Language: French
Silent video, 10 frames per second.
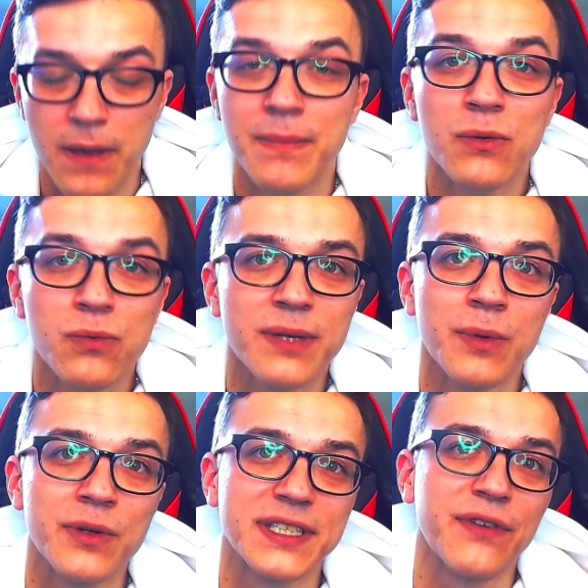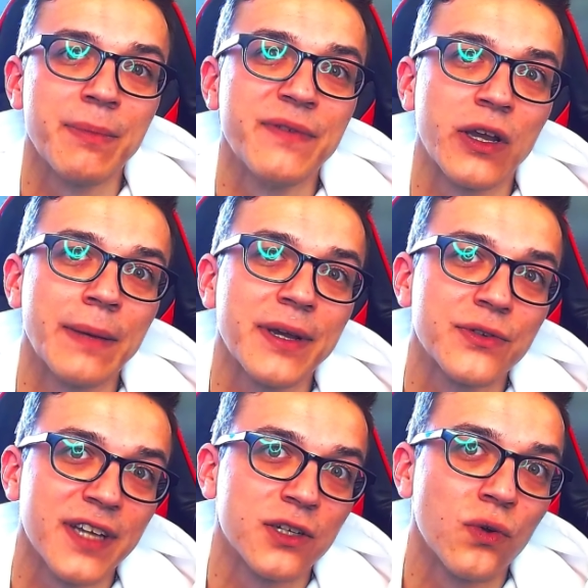Mais au bout d'un moment, sa famille va quand même
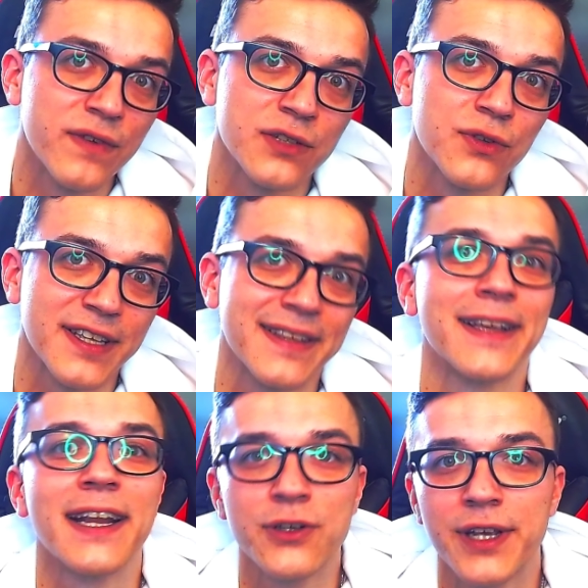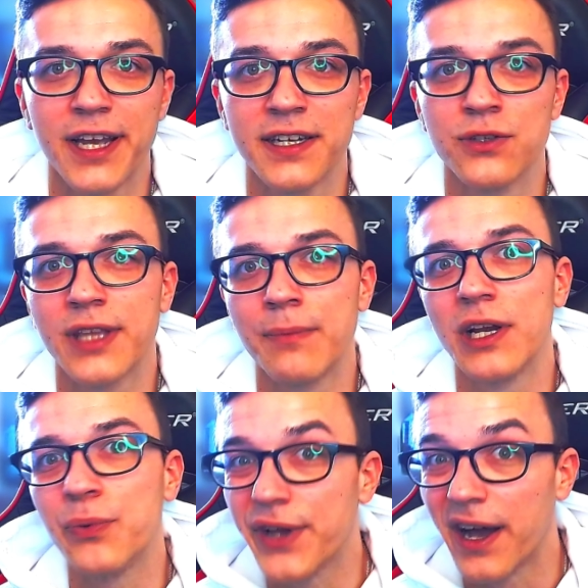réussir à le convaincre de traiter quelques cas et notamment les
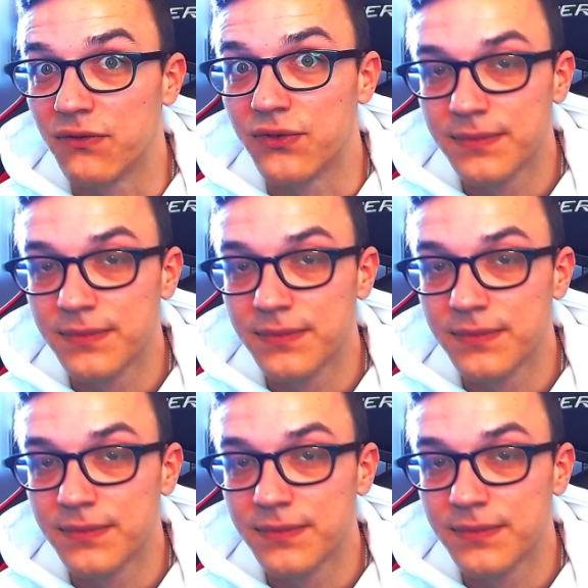plus graves.